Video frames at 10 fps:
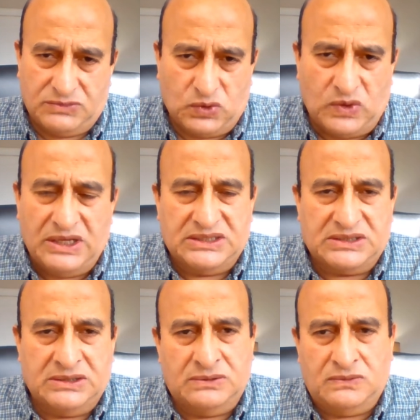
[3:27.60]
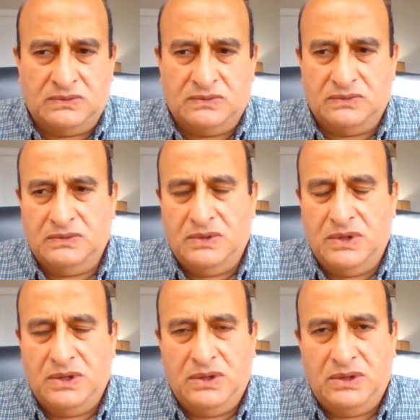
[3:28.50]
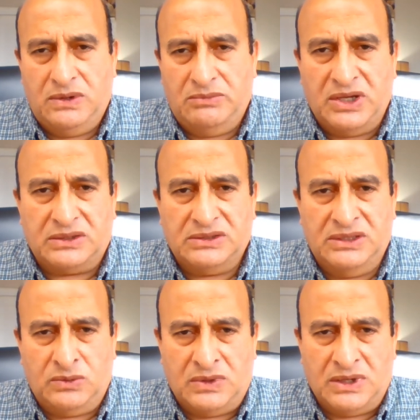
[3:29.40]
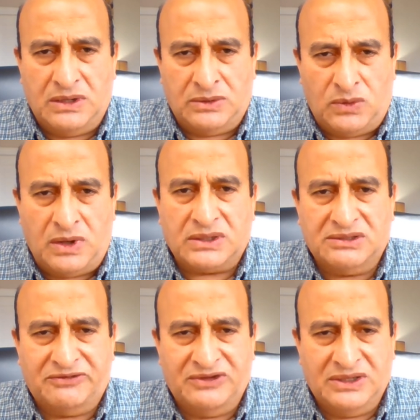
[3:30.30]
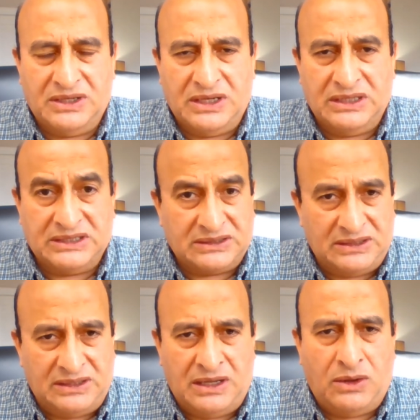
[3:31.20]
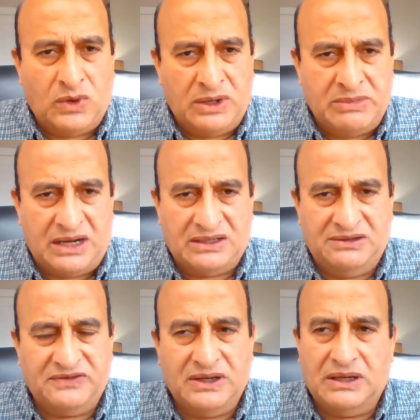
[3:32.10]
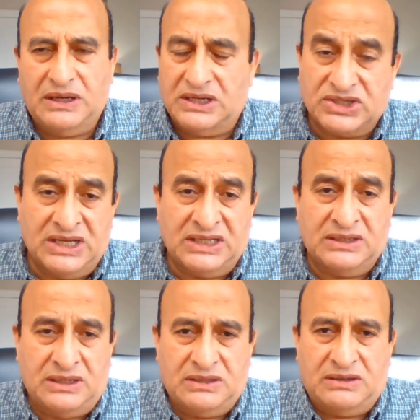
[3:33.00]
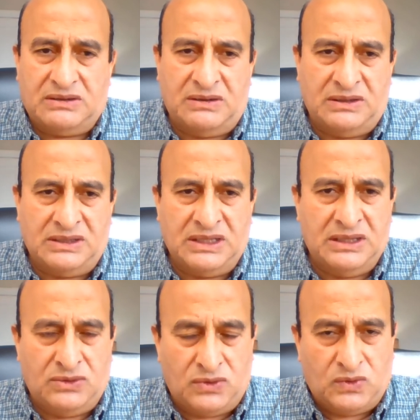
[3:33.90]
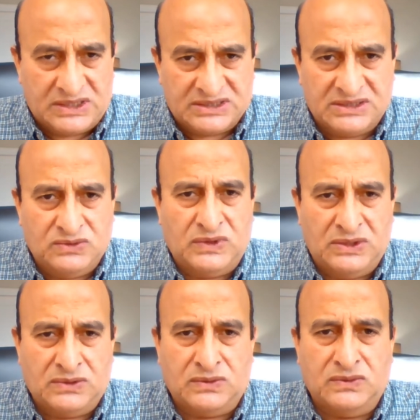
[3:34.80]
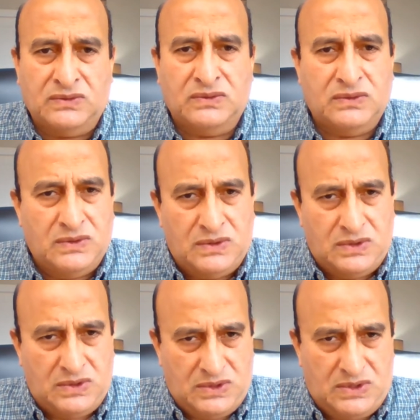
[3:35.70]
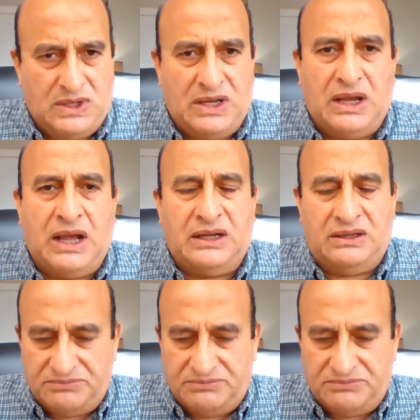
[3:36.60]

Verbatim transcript: كويس إنه بيقضي الوقت في الاطلاع والمعرفة عشان ده راجل له وزن وله حجم